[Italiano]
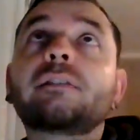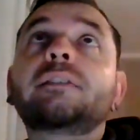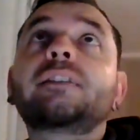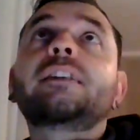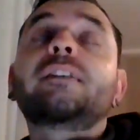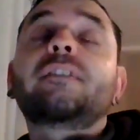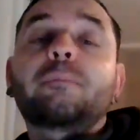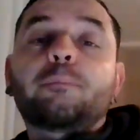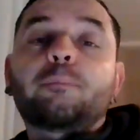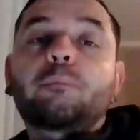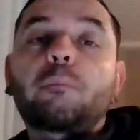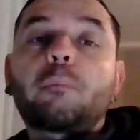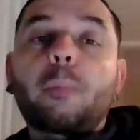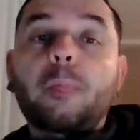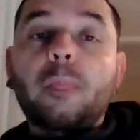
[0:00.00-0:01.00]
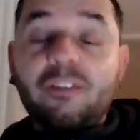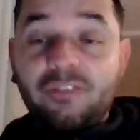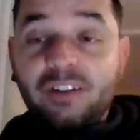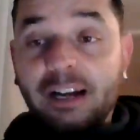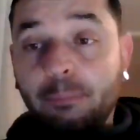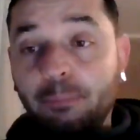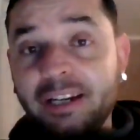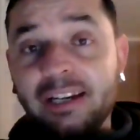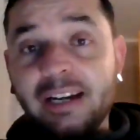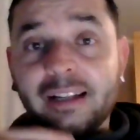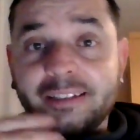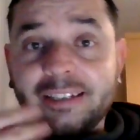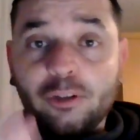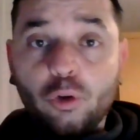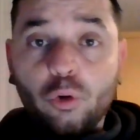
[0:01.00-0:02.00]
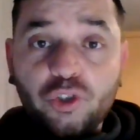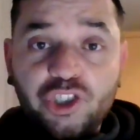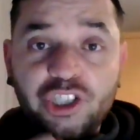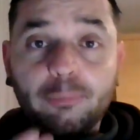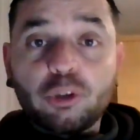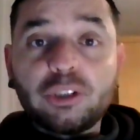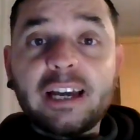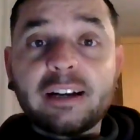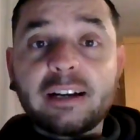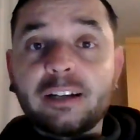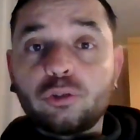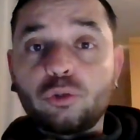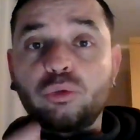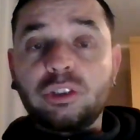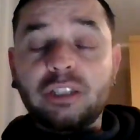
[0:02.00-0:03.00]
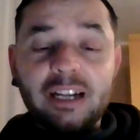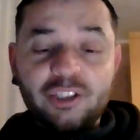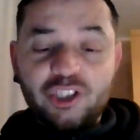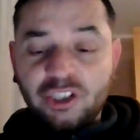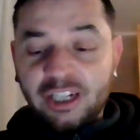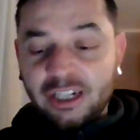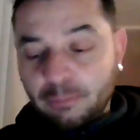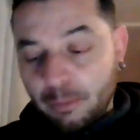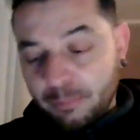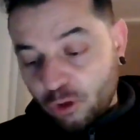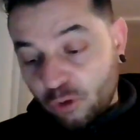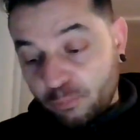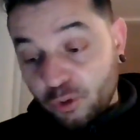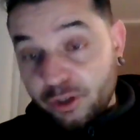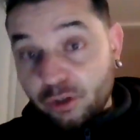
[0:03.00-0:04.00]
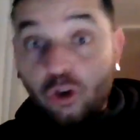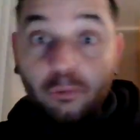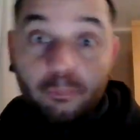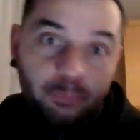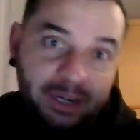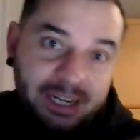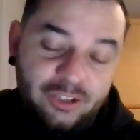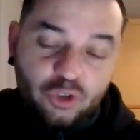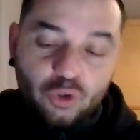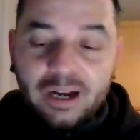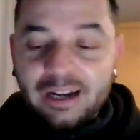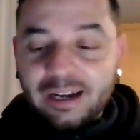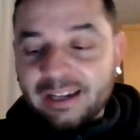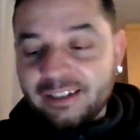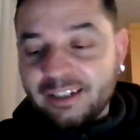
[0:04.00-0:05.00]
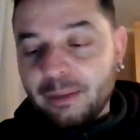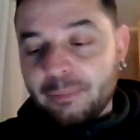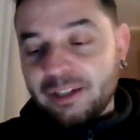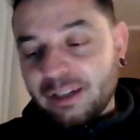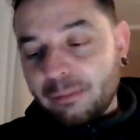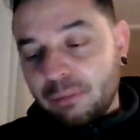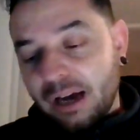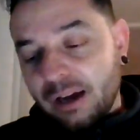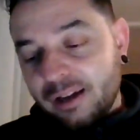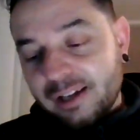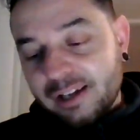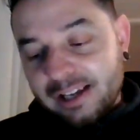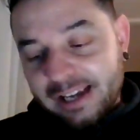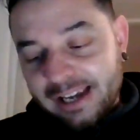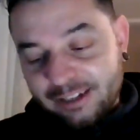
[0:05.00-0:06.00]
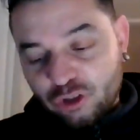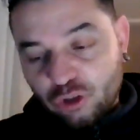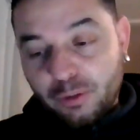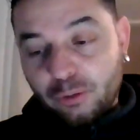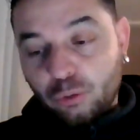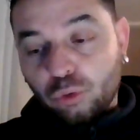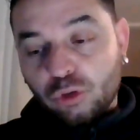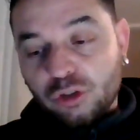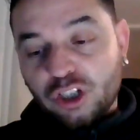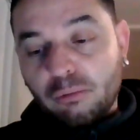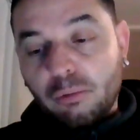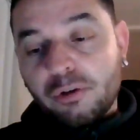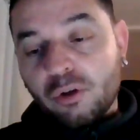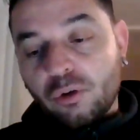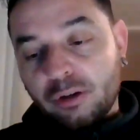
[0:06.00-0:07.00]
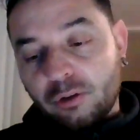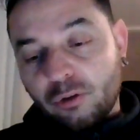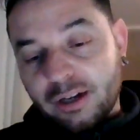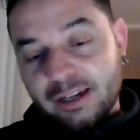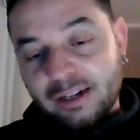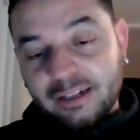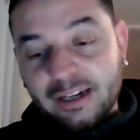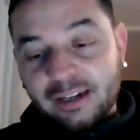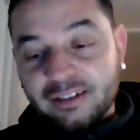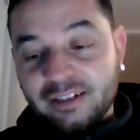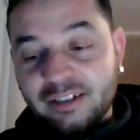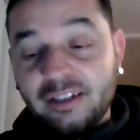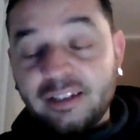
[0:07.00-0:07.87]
di far aprire la tecnologia moderna a tutta la città di Paperopoli compreso anche Dinamite Bla e soprattutto Zio Poverone e Rockerdack si